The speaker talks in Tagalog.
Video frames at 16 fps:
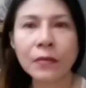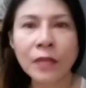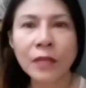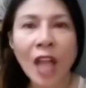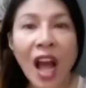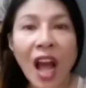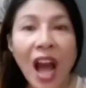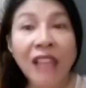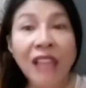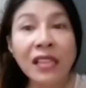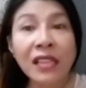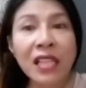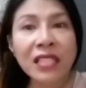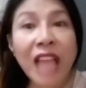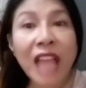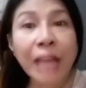At
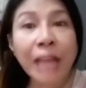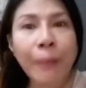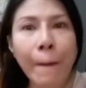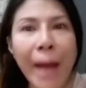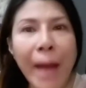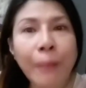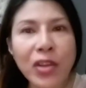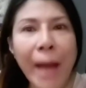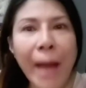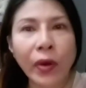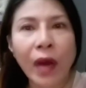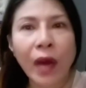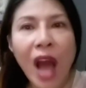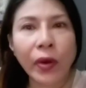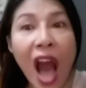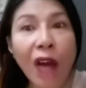least kahit papano,
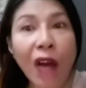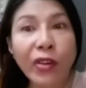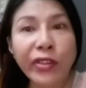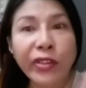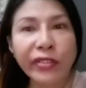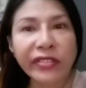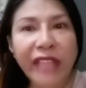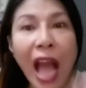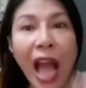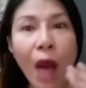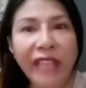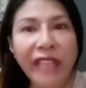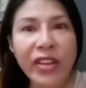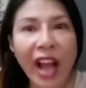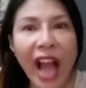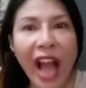ako yung tao
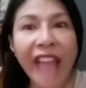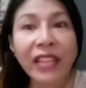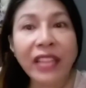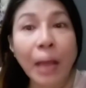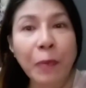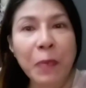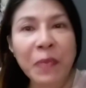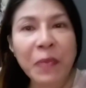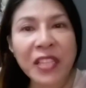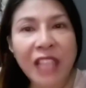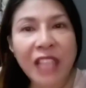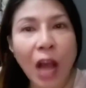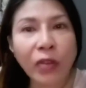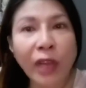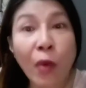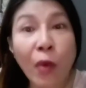na kahit nagpipris
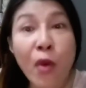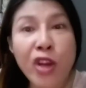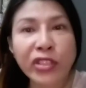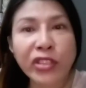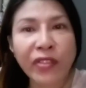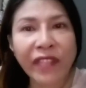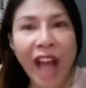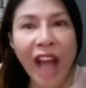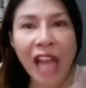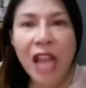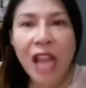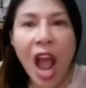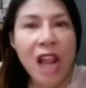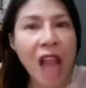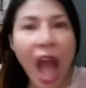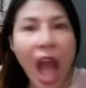ako ng words of God,
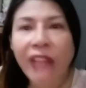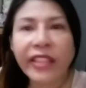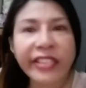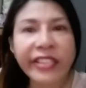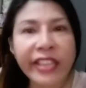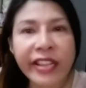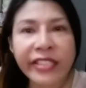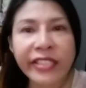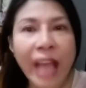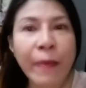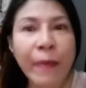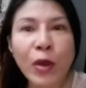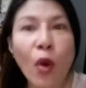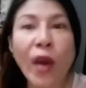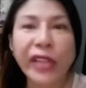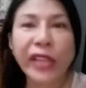lahat ng sinasabi
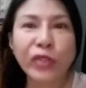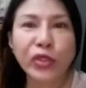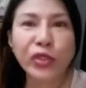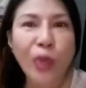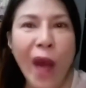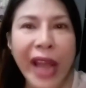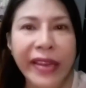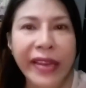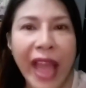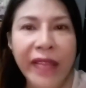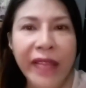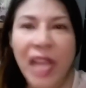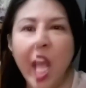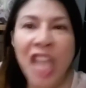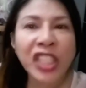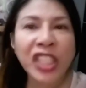ko katotohanan.
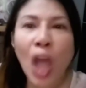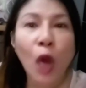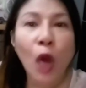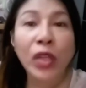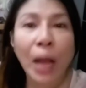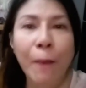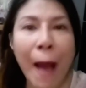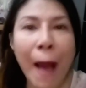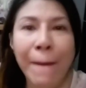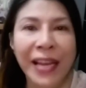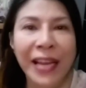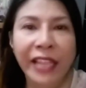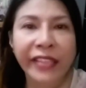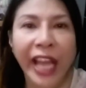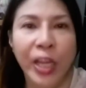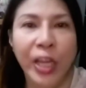Hindi ako
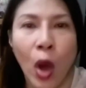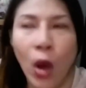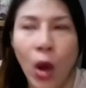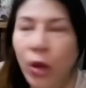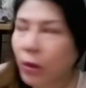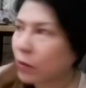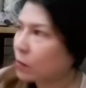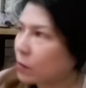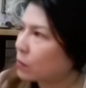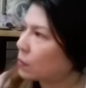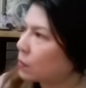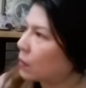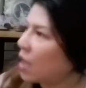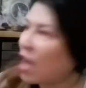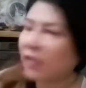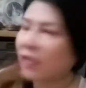nagbabalat kayo.
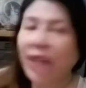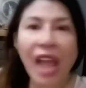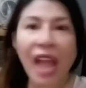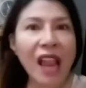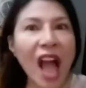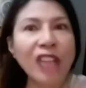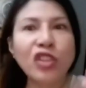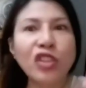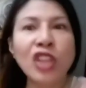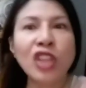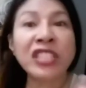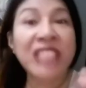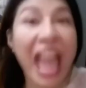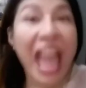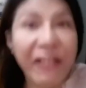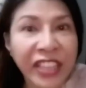Dahil ang Diyos,
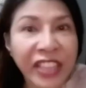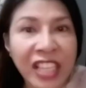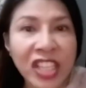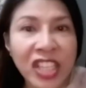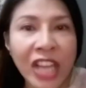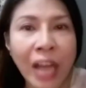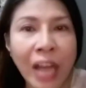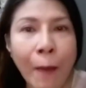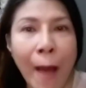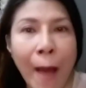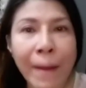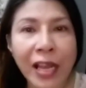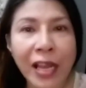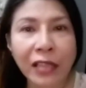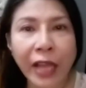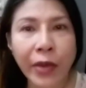never din siya
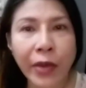nagbabalat kayo.